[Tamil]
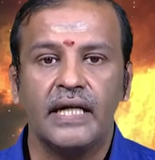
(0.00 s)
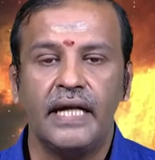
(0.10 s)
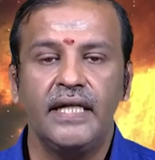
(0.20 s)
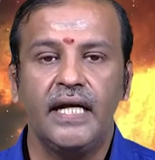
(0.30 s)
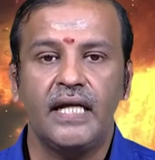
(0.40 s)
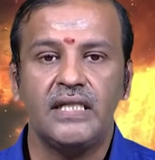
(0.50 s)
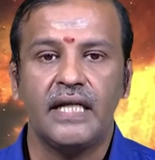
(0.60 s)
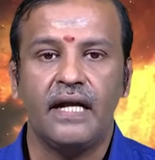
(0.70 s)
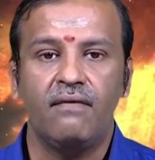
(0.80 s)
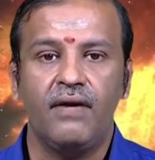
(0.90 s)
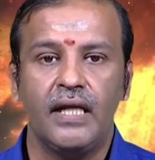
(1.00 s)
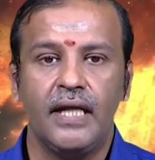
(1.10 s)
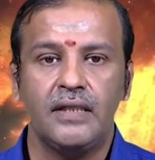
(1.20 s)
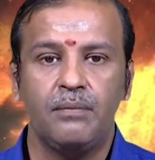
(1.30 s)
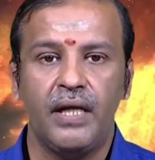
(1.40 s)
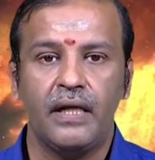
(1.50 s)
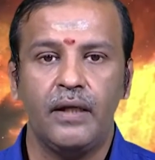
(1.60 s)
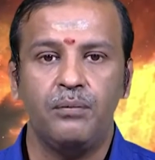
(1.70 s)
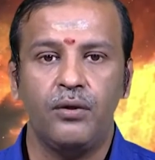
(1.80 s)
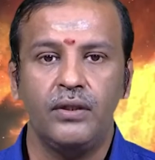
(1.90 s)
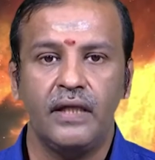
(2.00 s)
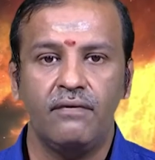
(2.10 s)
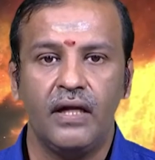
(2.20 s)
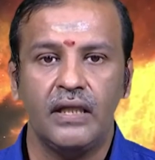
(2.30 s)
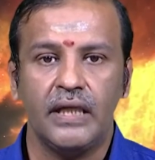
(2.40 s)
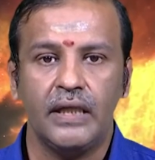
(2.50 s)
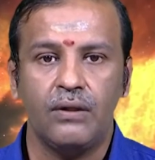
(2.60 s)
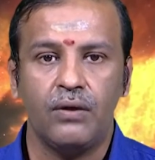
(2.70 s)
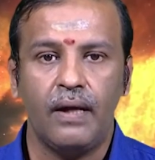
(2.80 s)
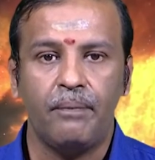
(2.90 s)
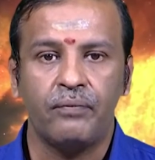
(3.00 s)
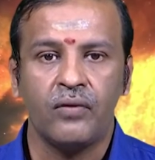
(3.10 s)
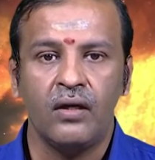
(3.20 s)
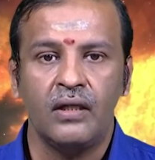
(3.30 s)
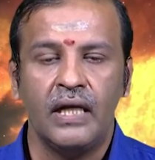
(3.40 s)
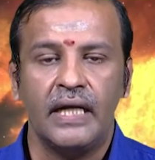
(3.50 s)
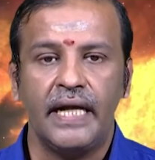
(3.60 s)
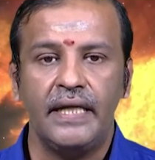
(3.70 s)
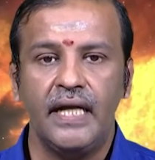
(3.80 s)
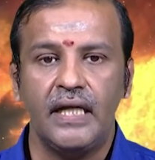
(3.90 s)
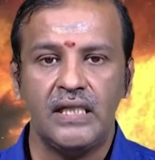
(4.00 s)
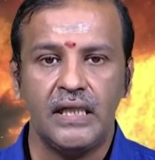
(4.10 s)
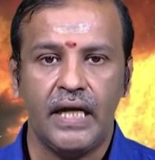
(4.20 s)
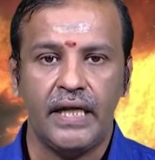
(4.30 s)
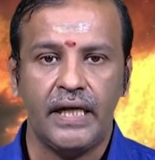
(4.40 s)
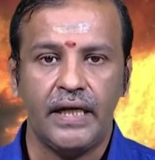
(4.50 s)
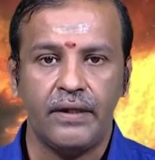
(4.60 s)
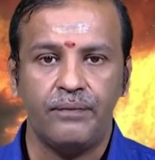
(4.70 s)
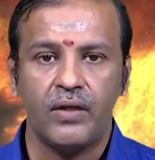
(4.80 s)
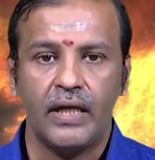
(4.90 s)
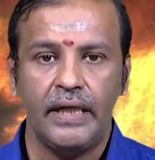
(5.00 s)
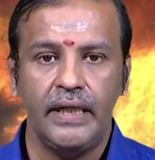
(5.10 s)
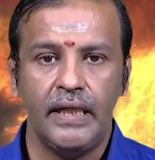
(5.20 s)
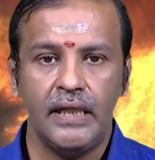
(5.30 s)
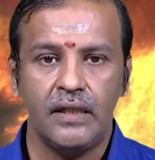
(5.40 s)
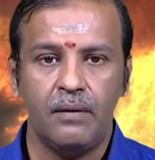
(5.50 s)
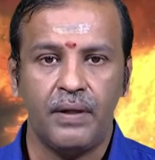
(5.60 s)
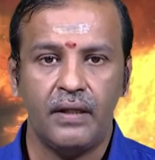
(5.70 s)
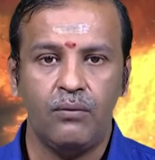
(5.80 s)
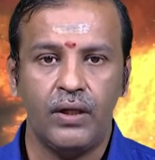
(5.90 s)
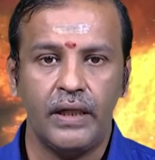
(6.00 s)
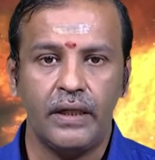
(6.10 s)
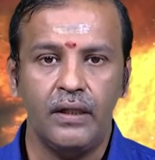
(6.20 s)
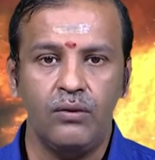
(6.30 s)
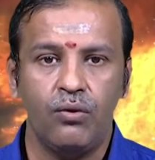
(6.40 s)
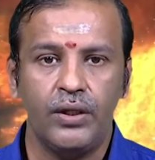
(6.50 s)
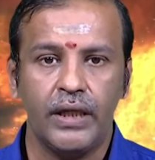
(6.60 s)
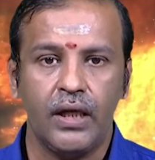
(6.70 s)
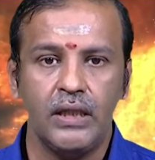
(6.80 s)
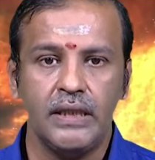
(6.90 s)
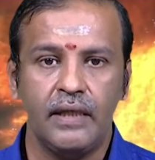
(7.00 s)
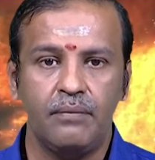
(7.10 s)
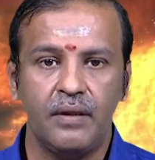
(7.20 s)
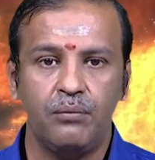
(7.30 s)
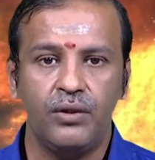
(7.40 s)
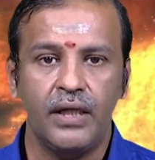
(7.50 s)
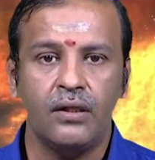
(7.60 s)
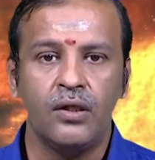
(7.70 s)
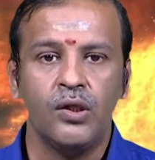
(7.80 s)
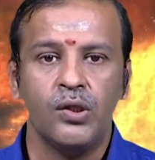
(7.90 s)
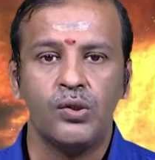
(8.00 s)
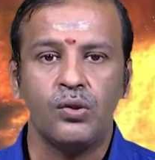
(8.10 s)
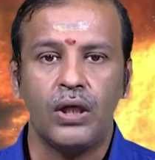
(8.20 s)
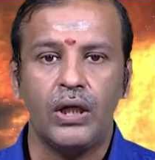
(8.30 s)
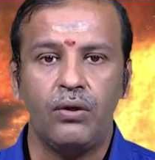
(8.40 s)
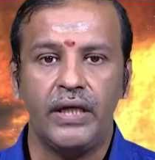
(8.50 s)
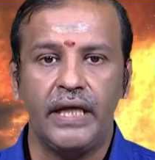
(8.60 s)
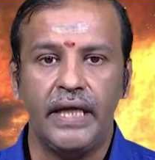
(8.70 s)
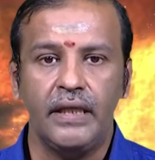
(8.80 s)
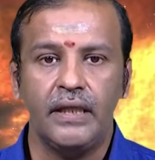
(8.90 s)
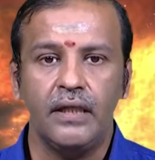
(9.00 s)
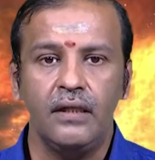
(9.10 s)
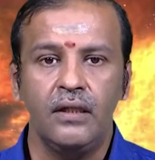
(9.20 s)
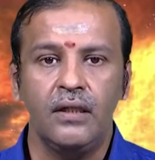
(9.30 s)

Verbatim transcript: கன்னியா ராசிக்கான வார ராசி பலன்களை இப்பொழுது தெளிவாக தெரிந்து கொள்ளலாம் கன்னியா ராசிக்காரங்களுக்கு கன்னியா ராசியில் பிறந்தவங்களுக்கு உங்களுடைய ராசி அதிபதி புதன் சுக்கரனோடு இணைந்து